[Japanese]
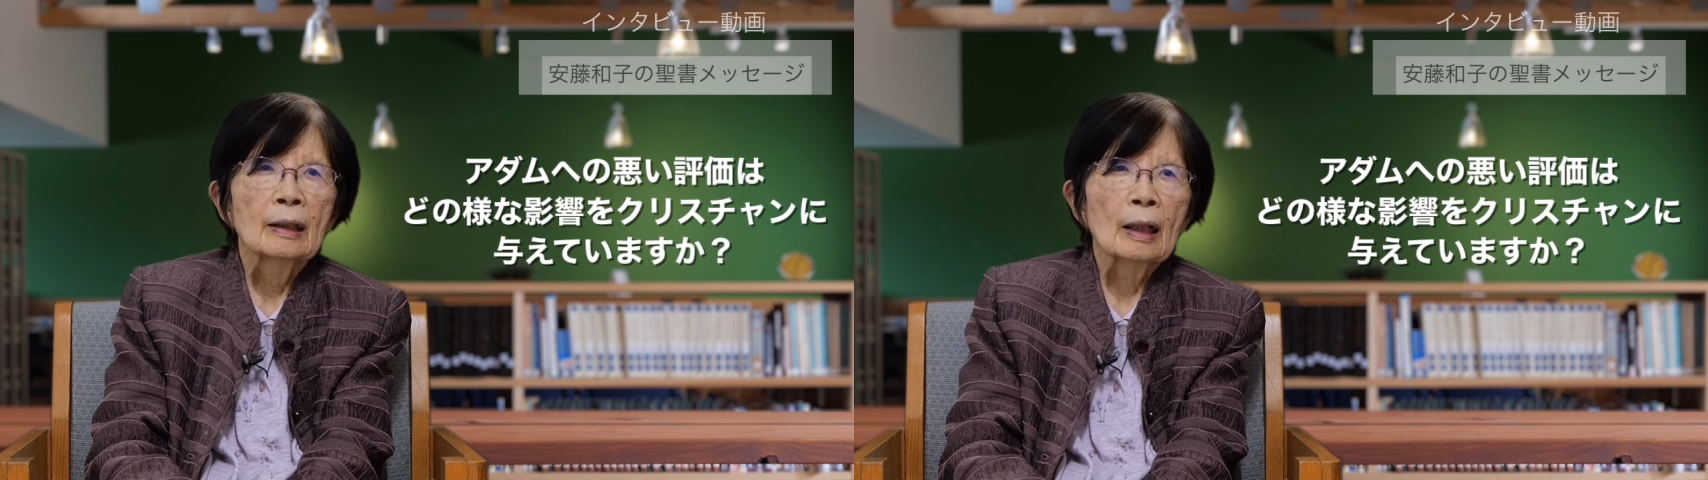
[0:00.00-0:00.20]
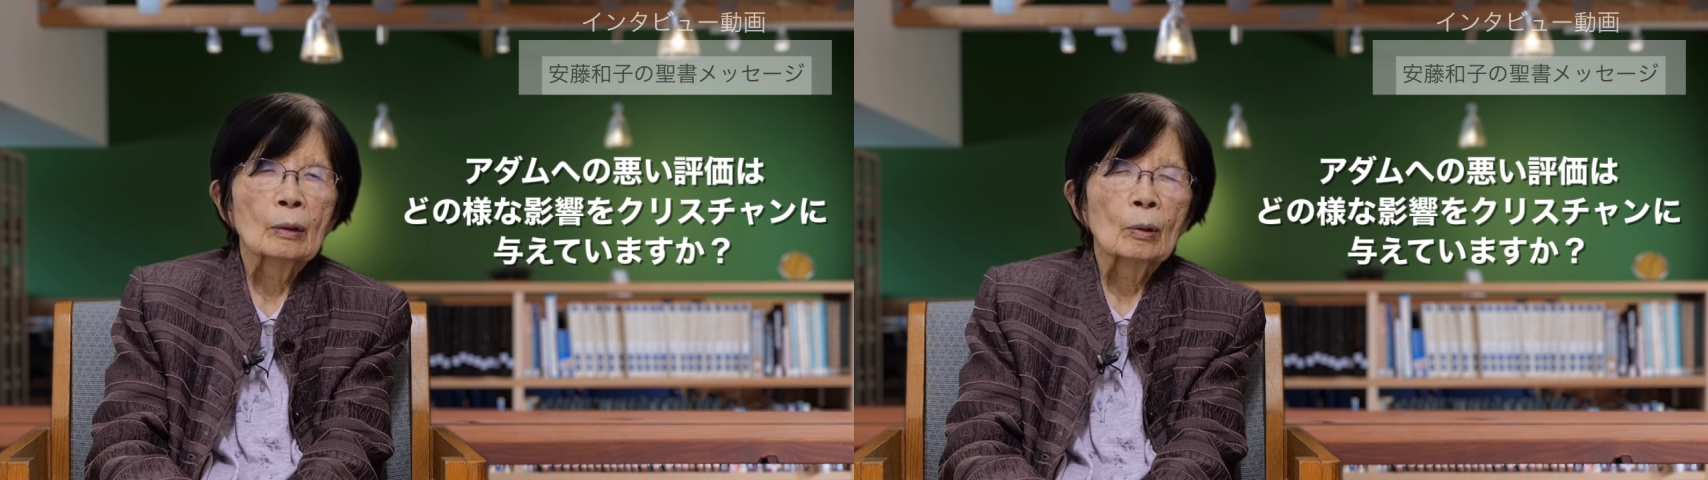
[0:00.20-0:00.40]

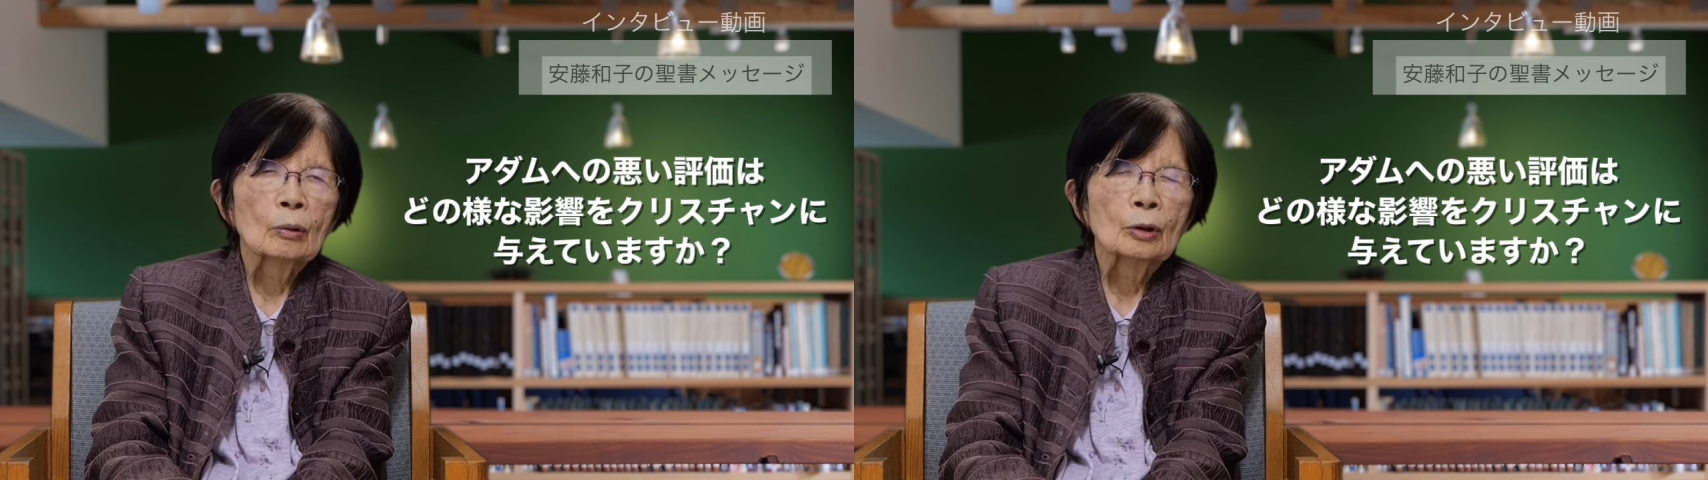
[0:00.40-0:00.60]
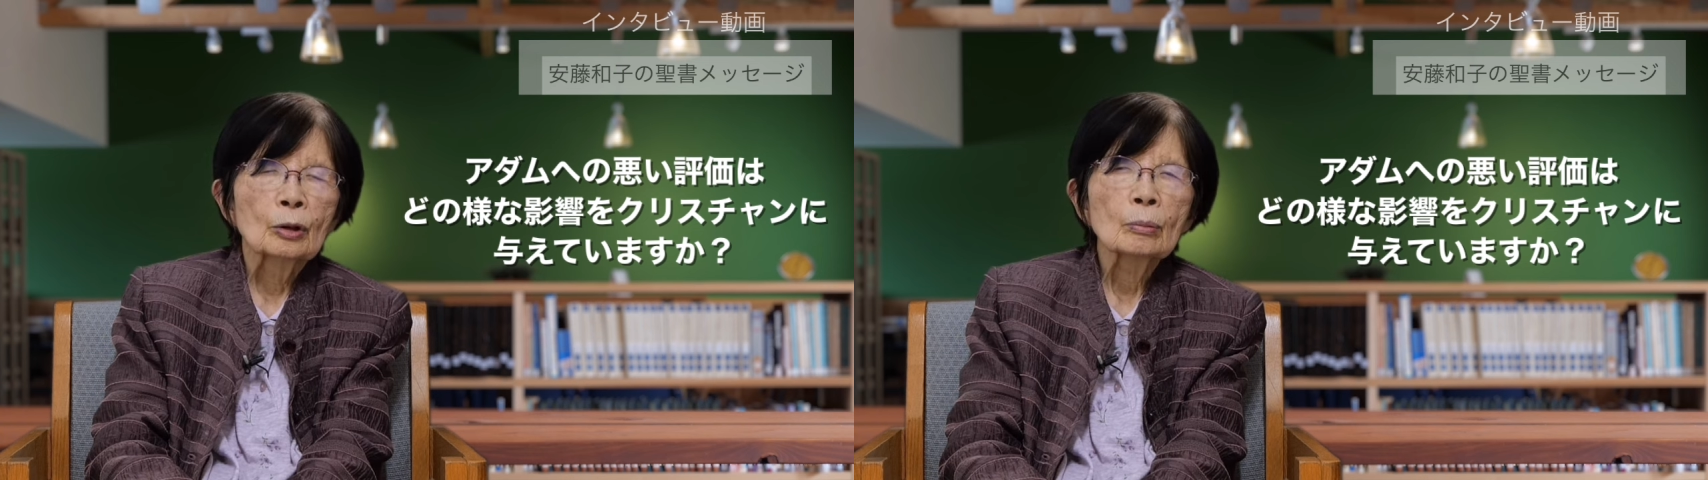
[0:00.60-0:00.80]
あ
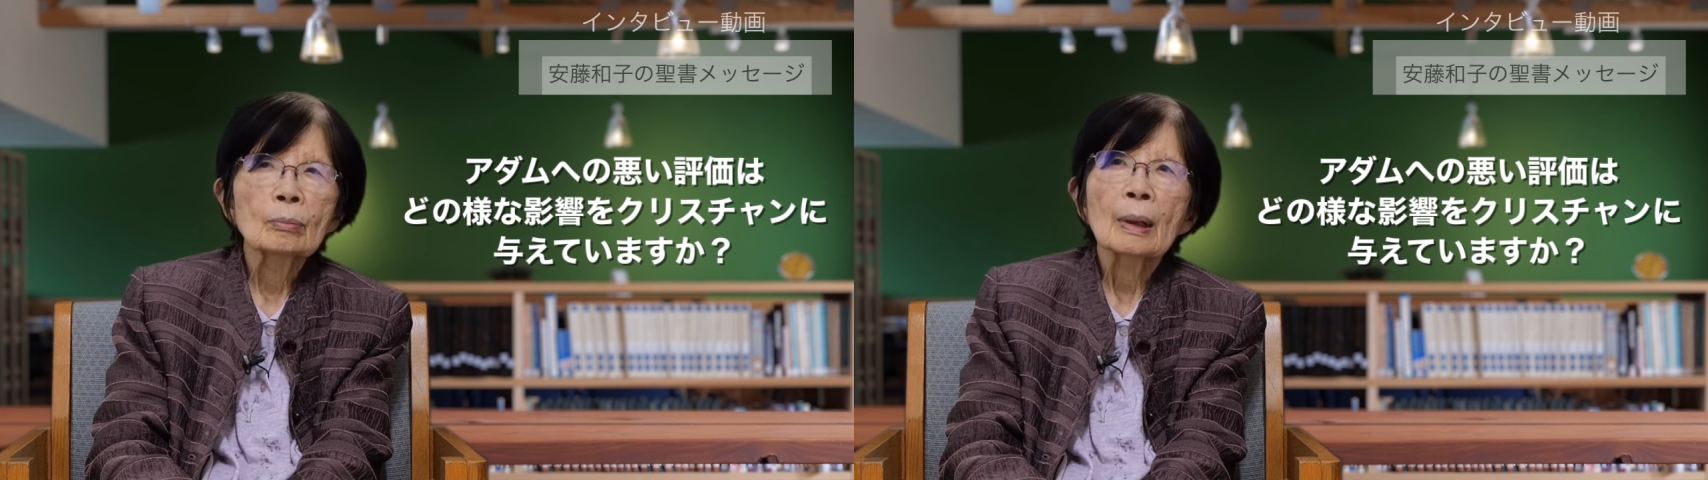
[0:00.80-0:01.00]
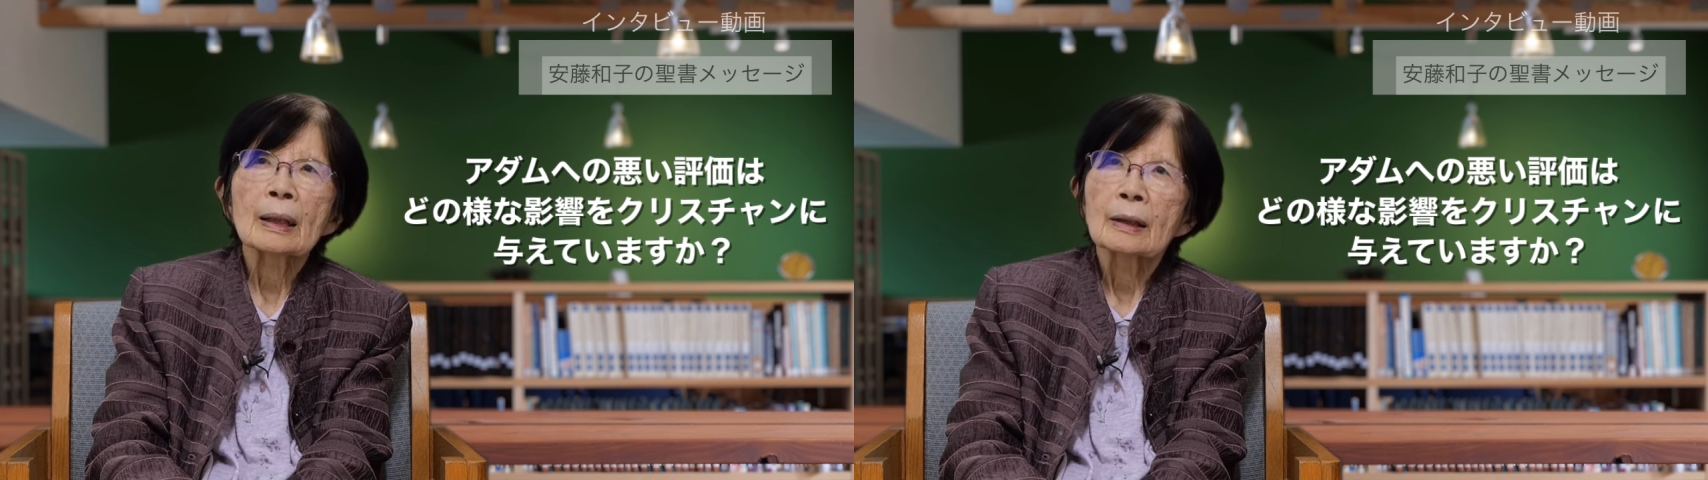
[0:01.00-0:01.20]
の
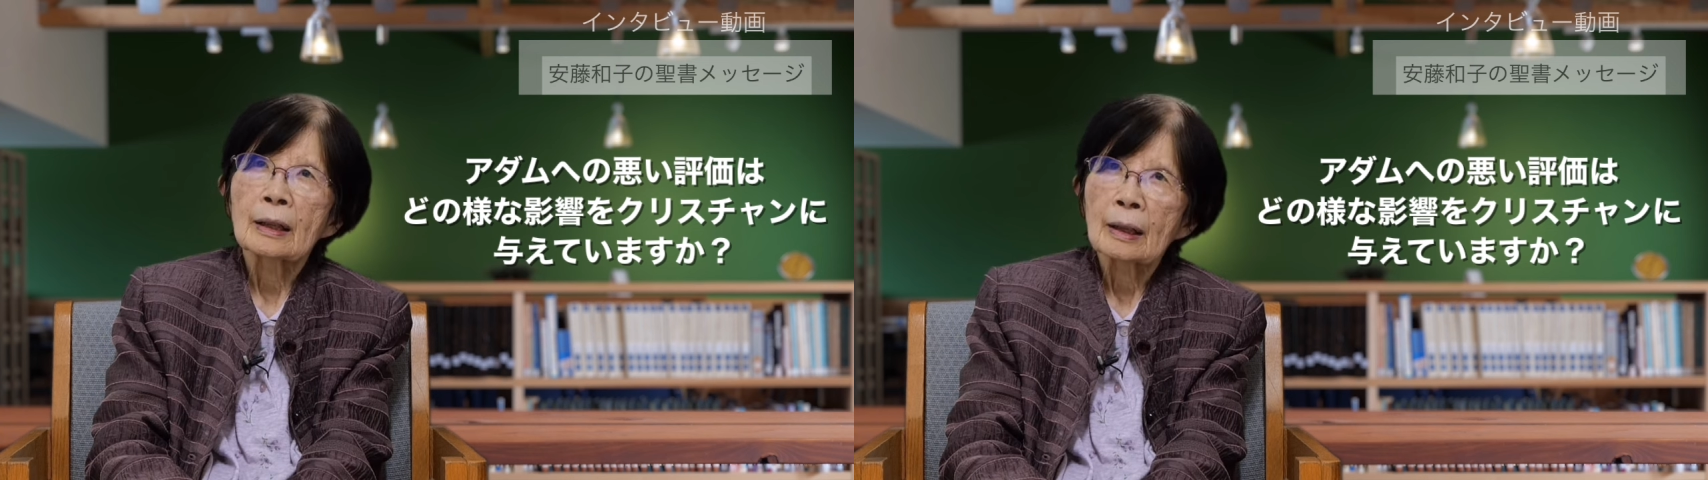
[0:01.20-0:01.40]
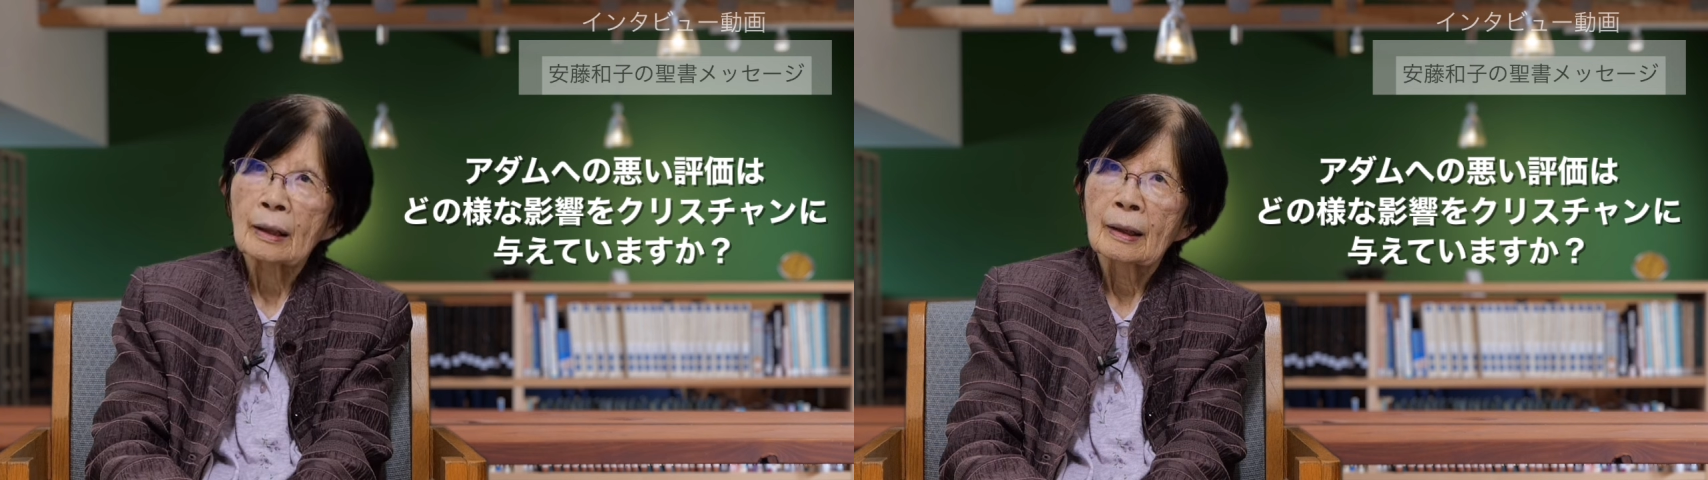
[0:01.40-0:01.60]
順番
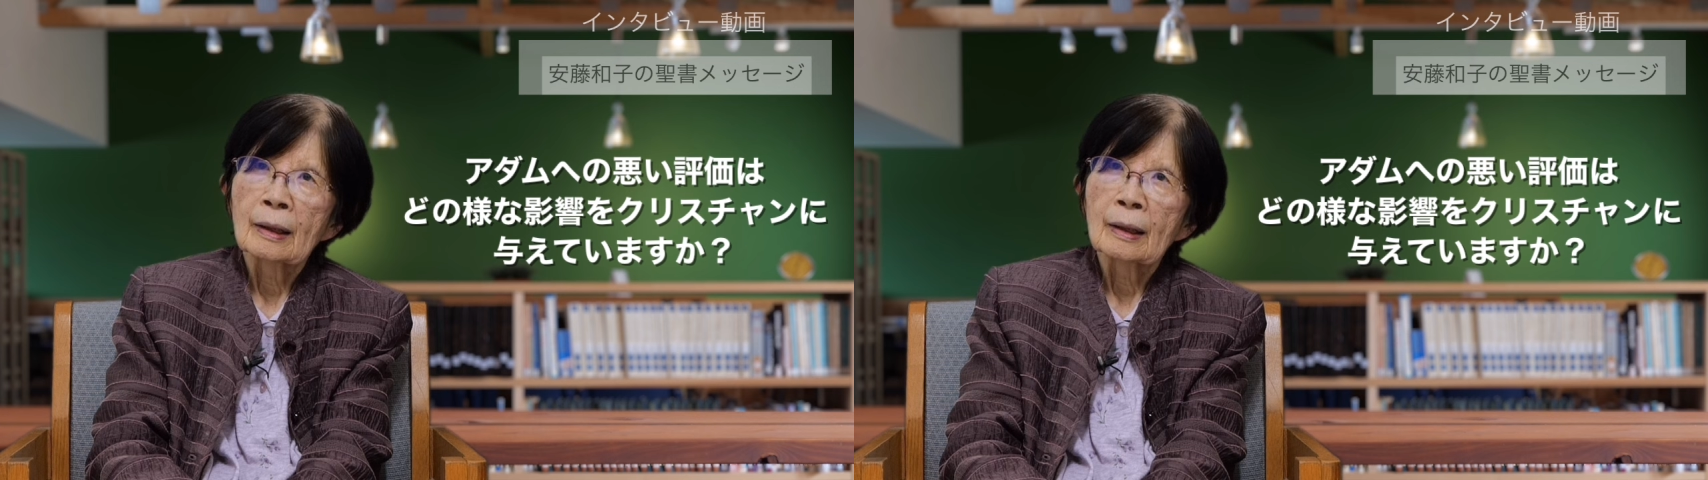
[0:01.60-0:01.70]
に